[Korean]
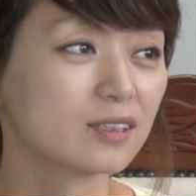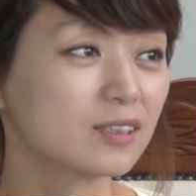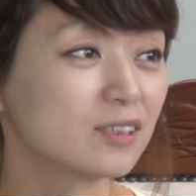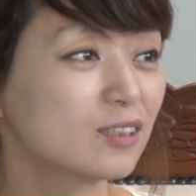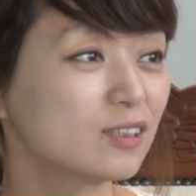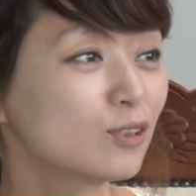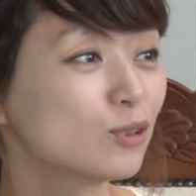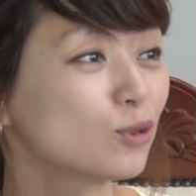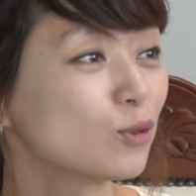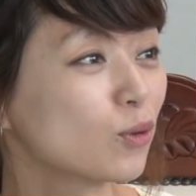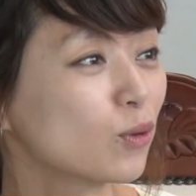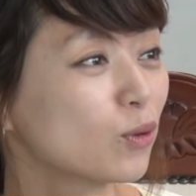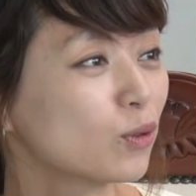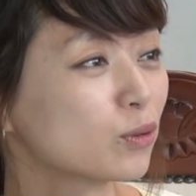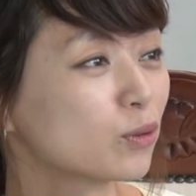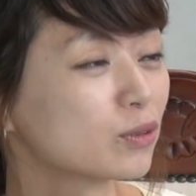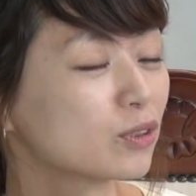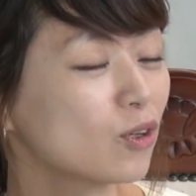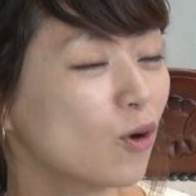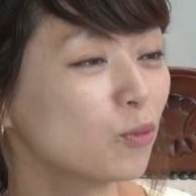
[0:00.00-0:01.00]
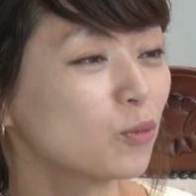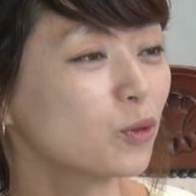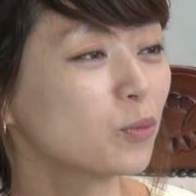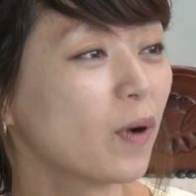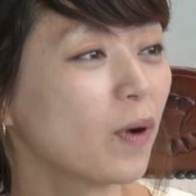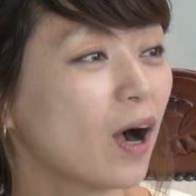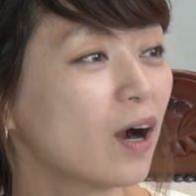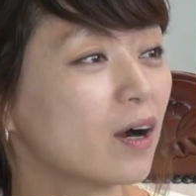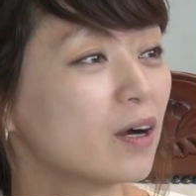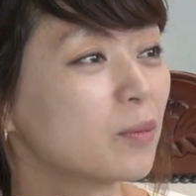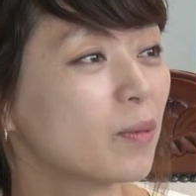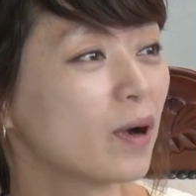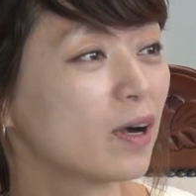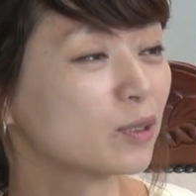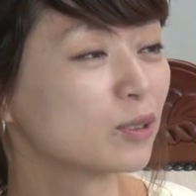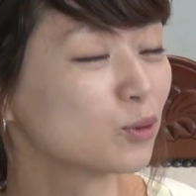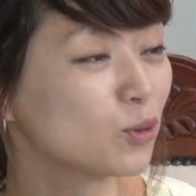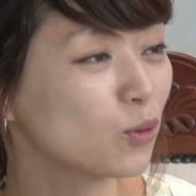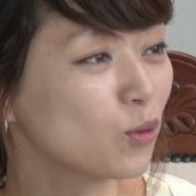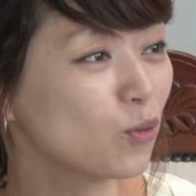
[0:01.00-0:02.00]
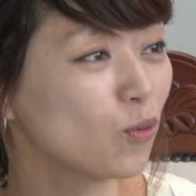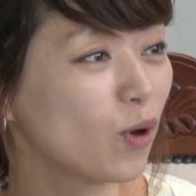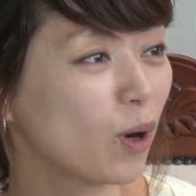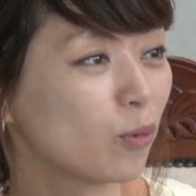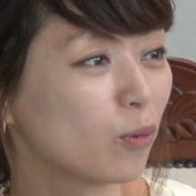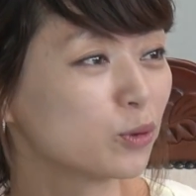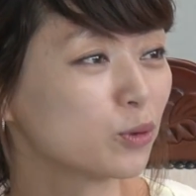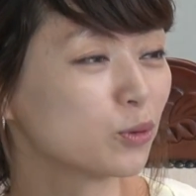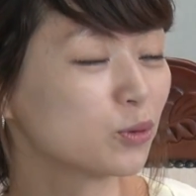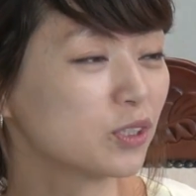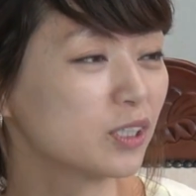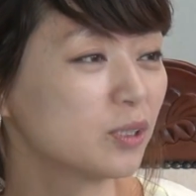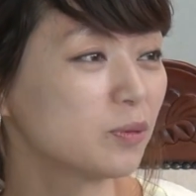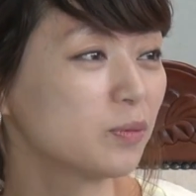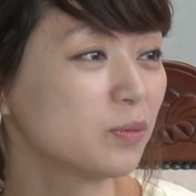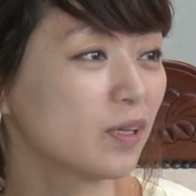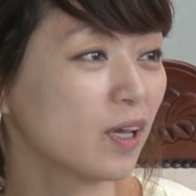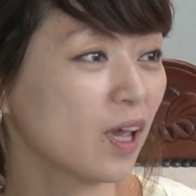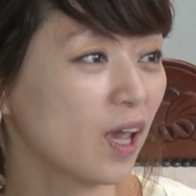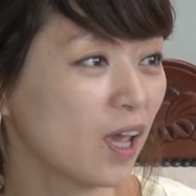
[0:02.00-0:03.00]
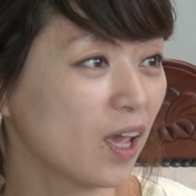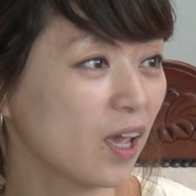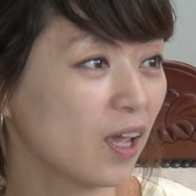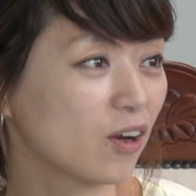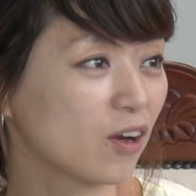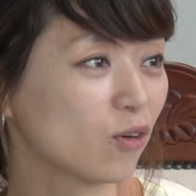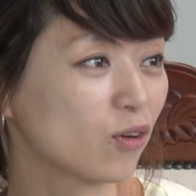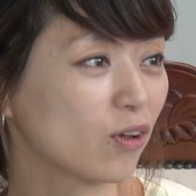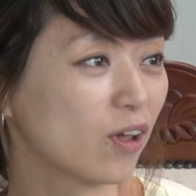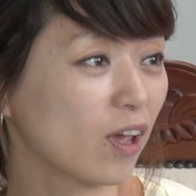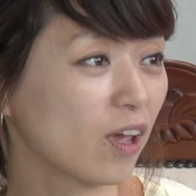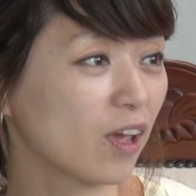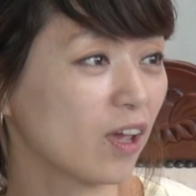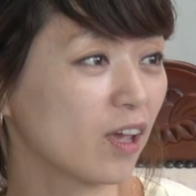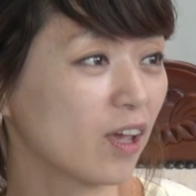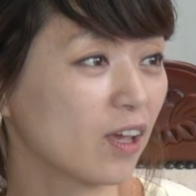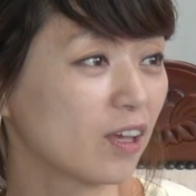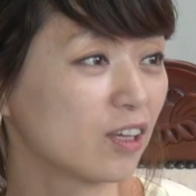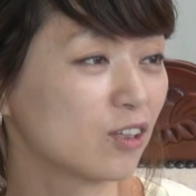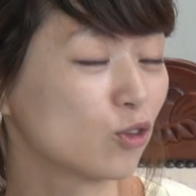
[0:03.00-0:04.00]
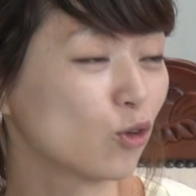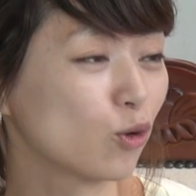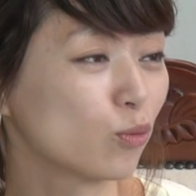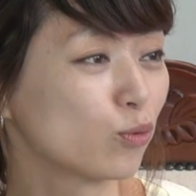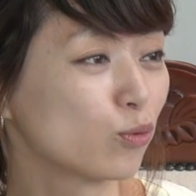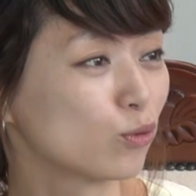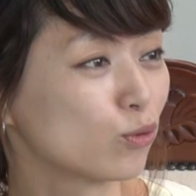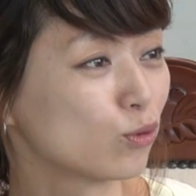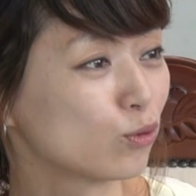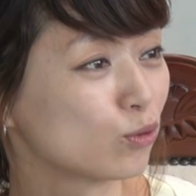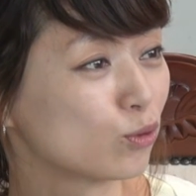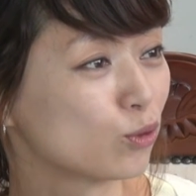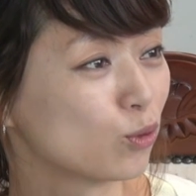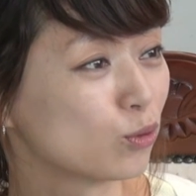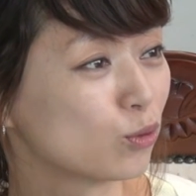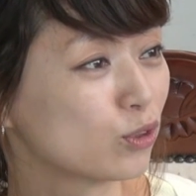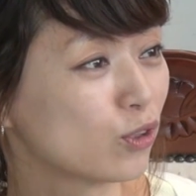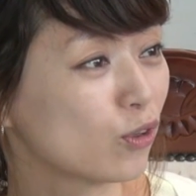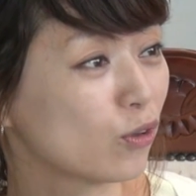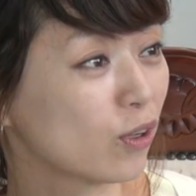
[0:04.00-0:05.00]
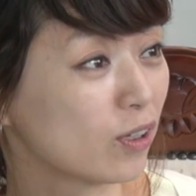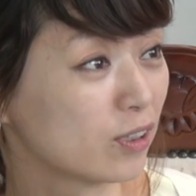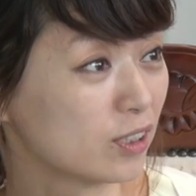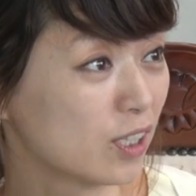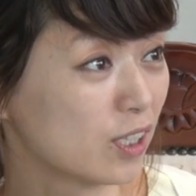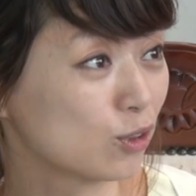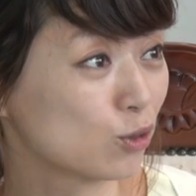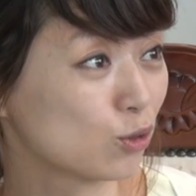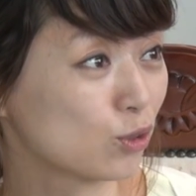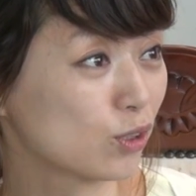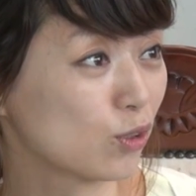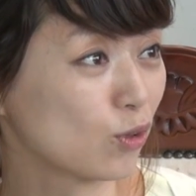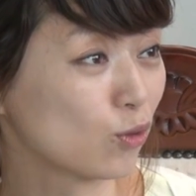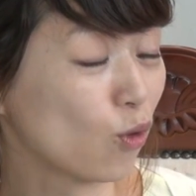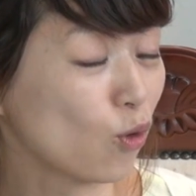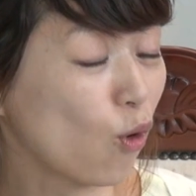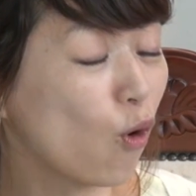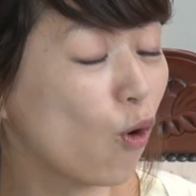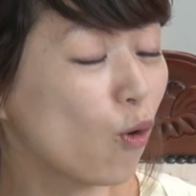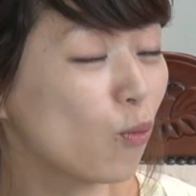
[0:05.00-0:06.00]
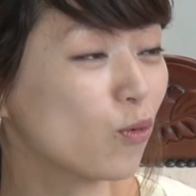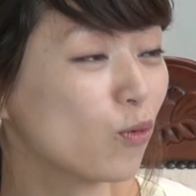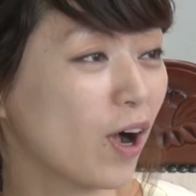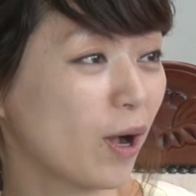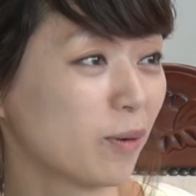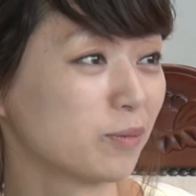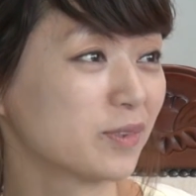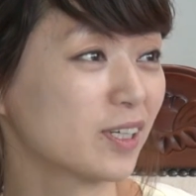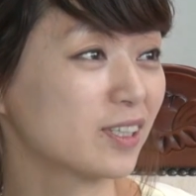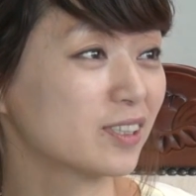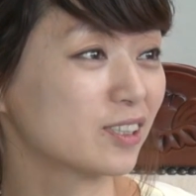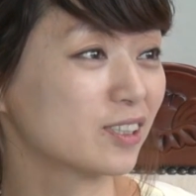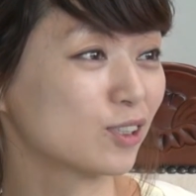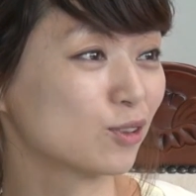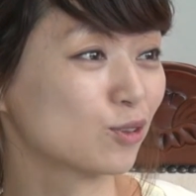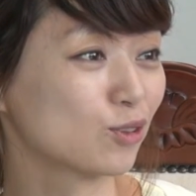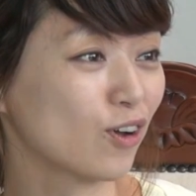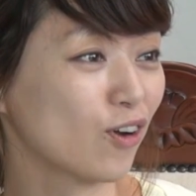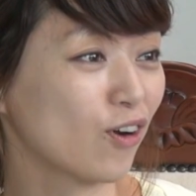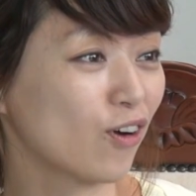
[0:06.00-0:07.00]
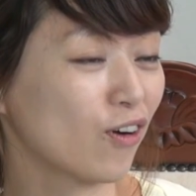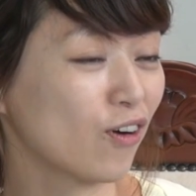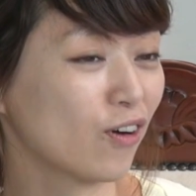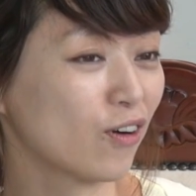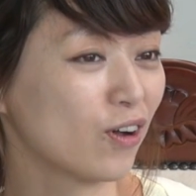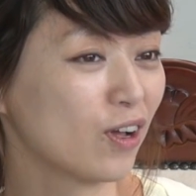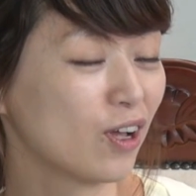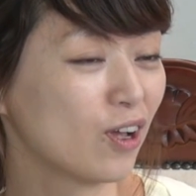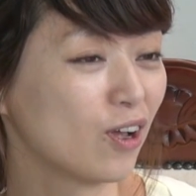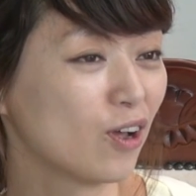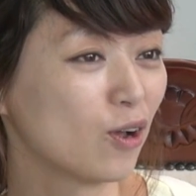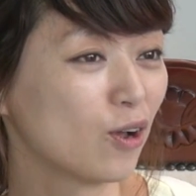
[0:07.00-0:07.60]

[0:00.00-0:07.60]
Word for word: 끝으로 성북마을방송 와보숑 TV에 이렇게 인터뷰 요청에 응해주신 거 너무 감사드리고요. 감사합니다.